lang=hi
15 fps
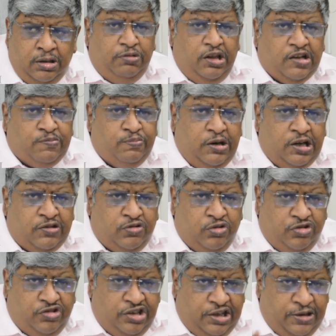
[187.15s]
दस बार
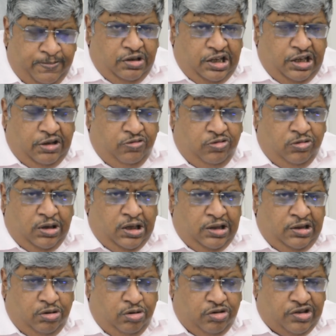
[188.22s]
सोचिए ये हुआ
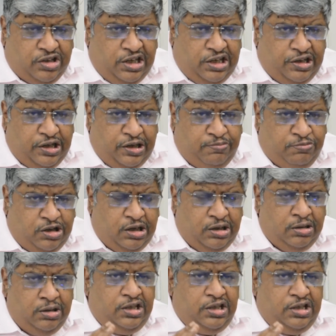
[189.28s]
दूसरा टाइप का